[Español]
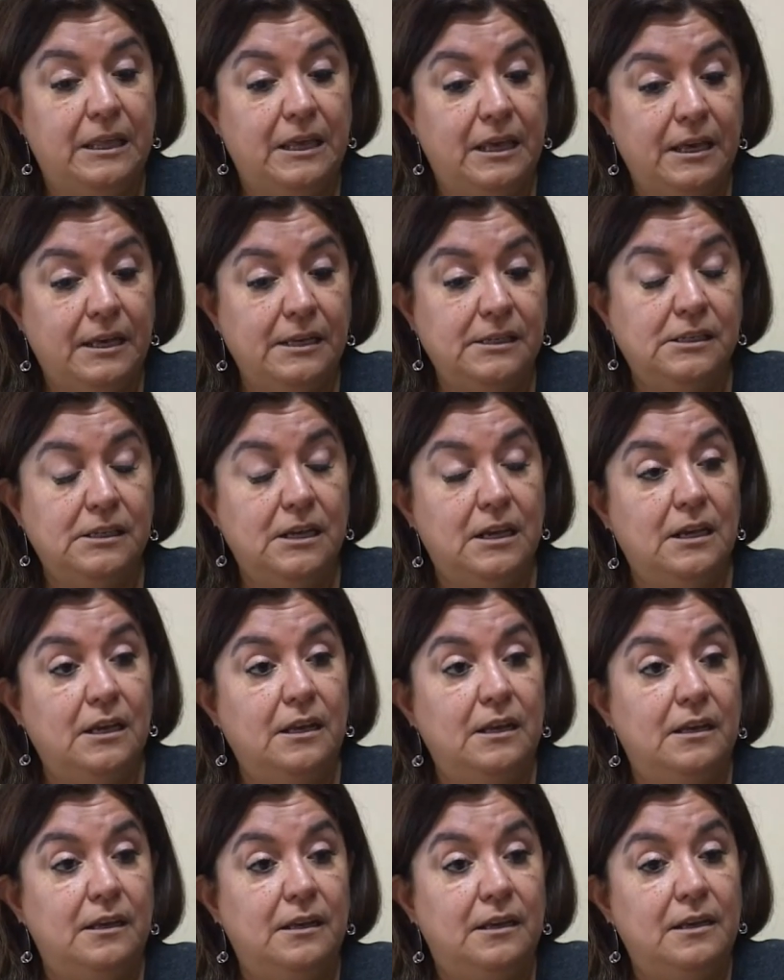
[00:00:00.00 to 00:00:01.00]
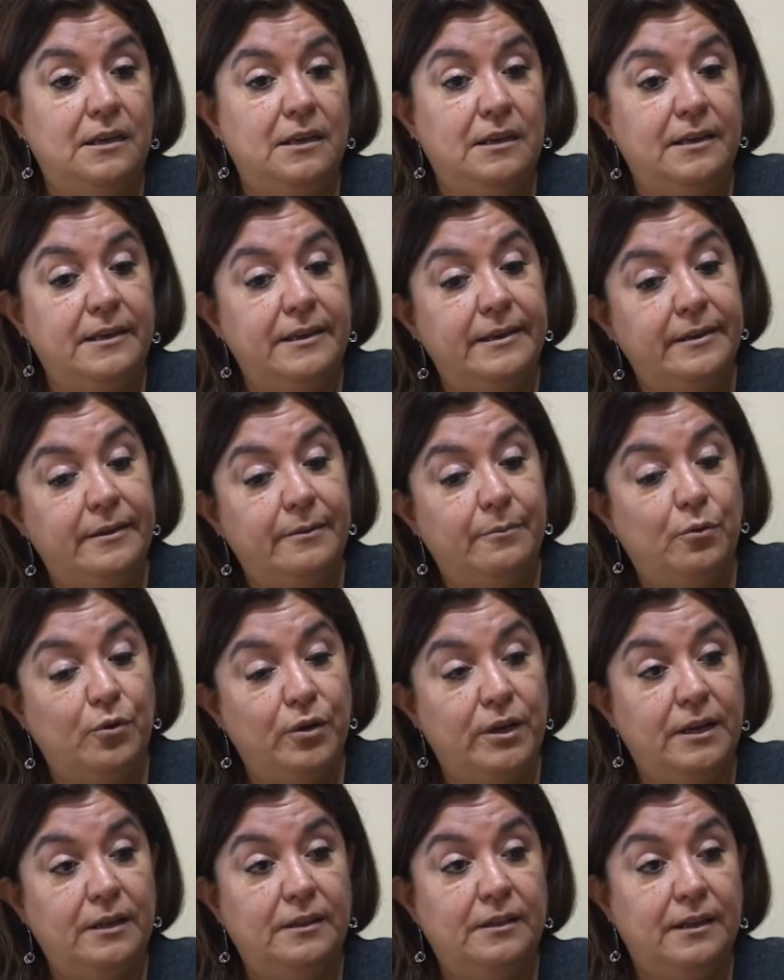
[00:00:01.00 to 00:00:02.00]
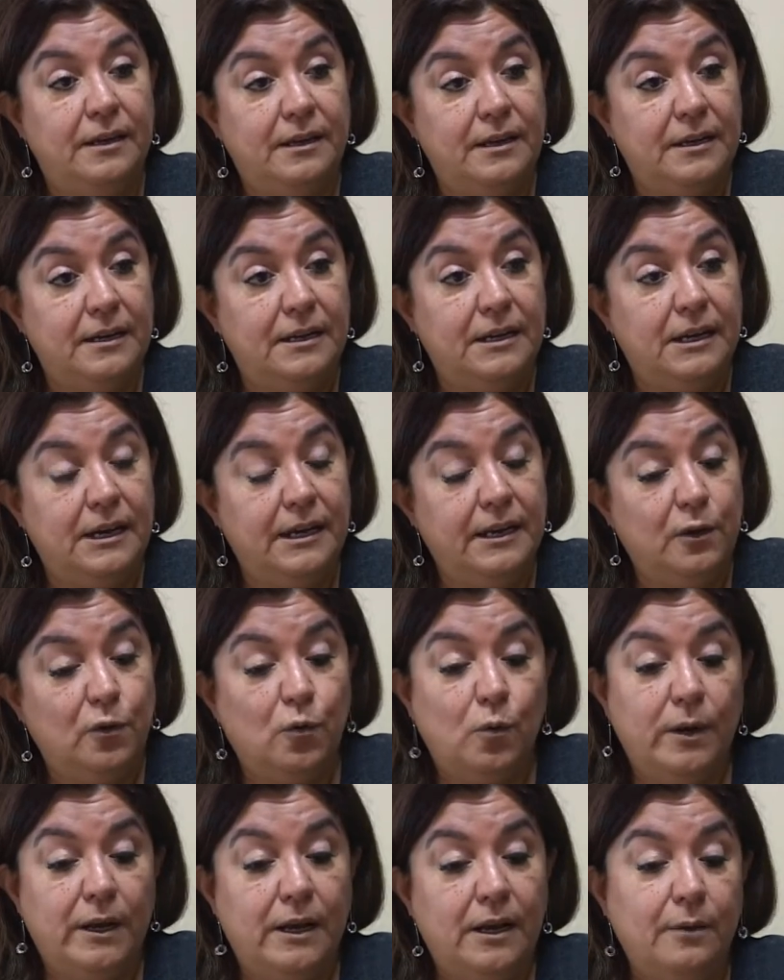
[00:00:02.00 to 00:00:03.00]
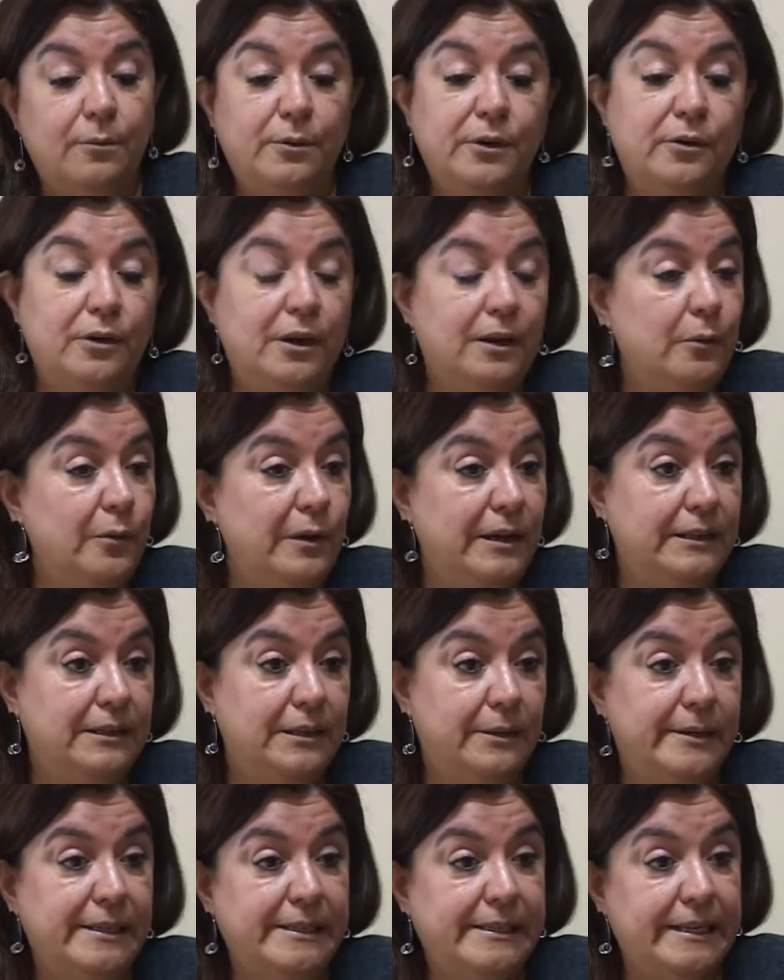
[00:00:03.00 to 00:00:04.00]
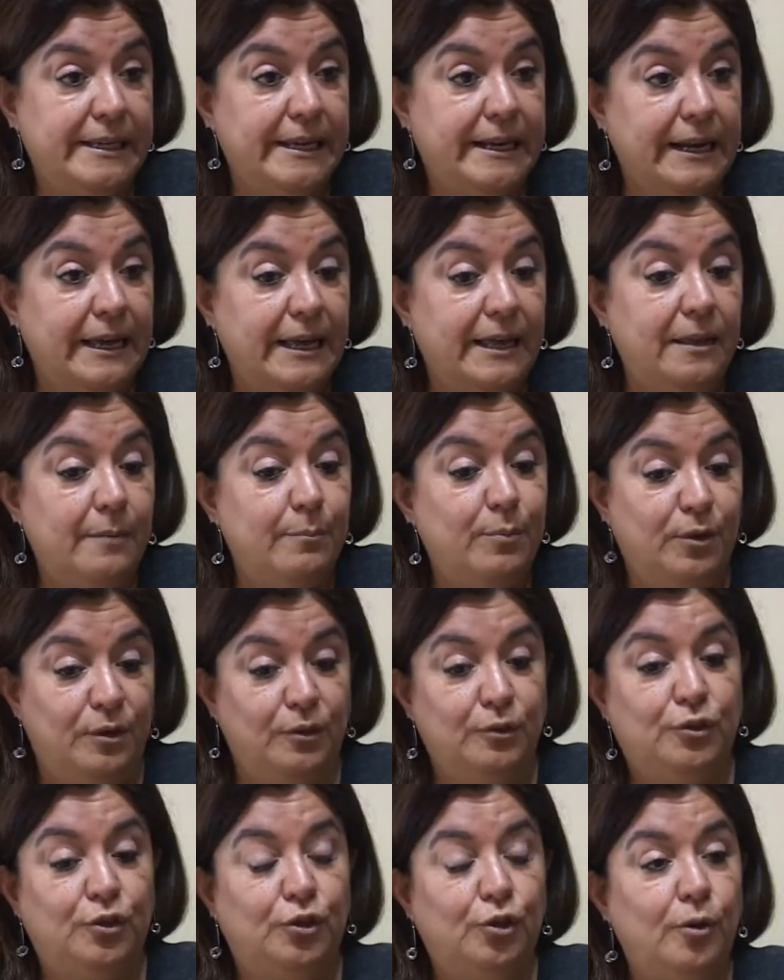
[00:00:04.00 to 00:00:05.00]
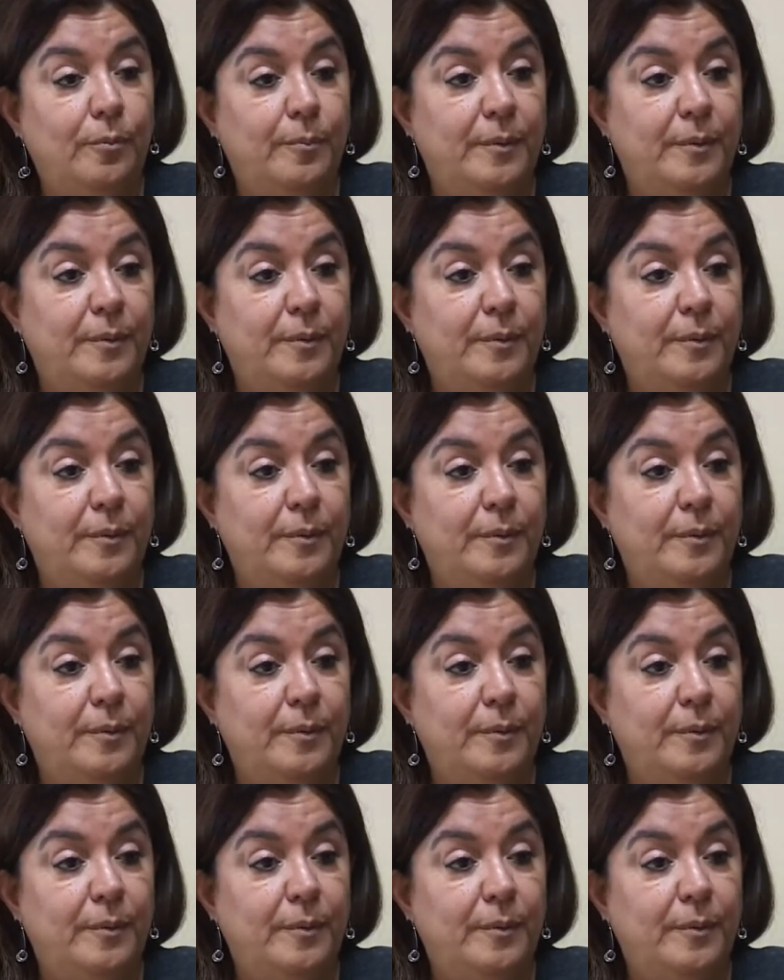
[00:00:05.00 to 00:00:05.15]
10, eh, voy hasta la escuela, bueno, la escuela estaba cerrada, nosotros